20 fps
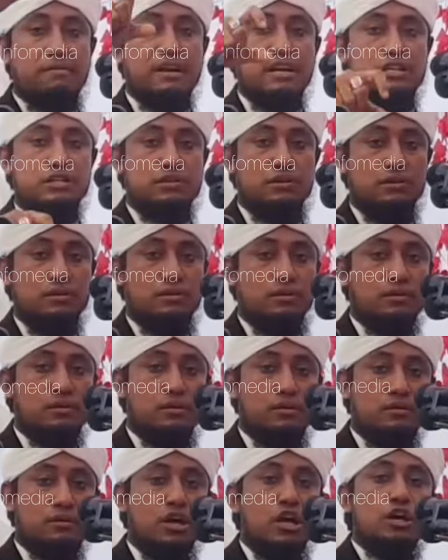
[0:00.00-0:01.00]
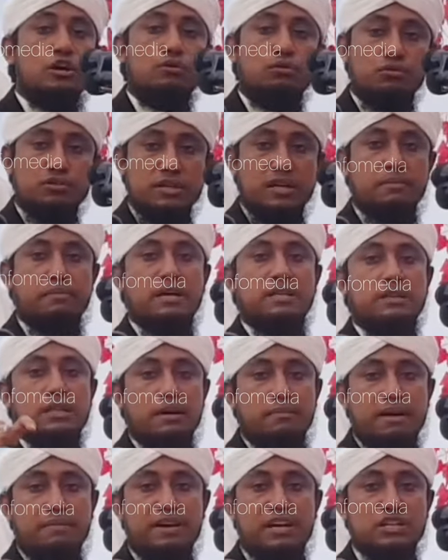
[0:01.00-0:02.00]
মুন্না প্রধান
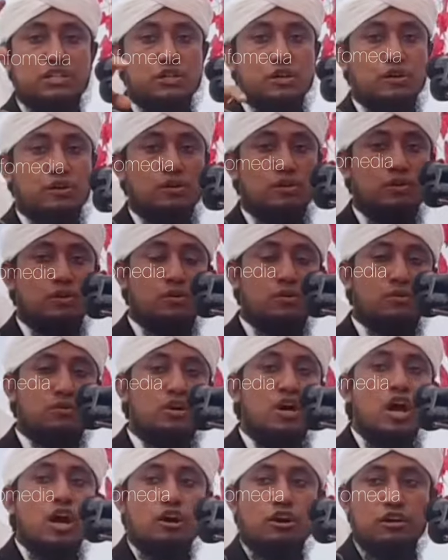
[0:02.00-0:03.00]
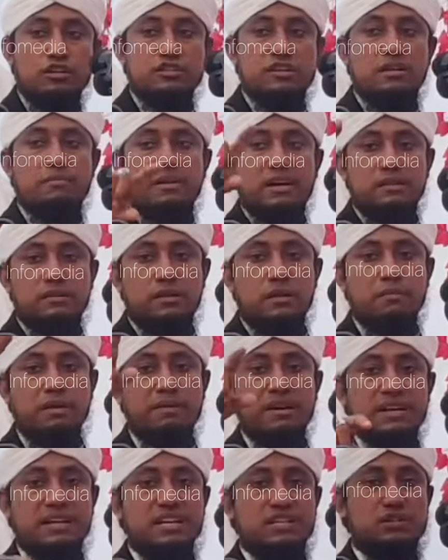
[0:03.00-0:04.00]
অতিথি হিসাবে উপস্থিত
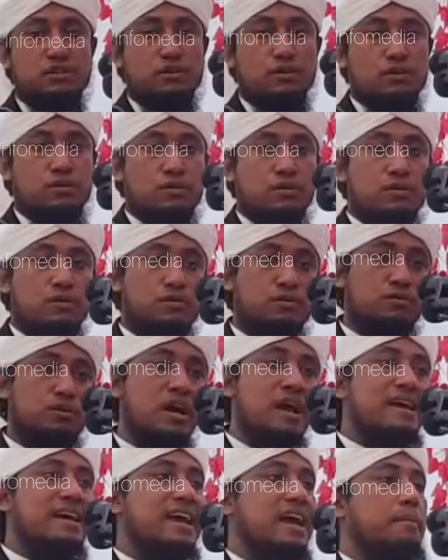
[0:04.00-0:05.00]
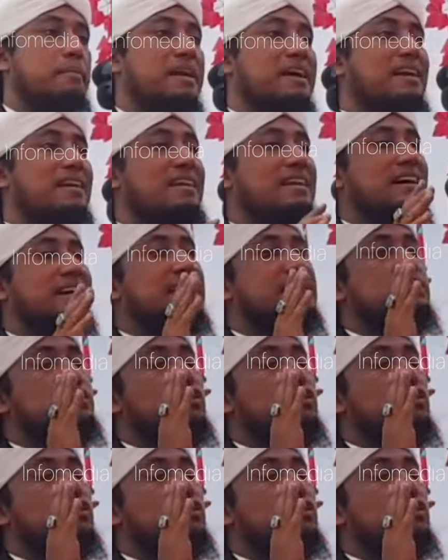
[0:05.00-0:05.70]
ছিলেন মাওলানা মুফতি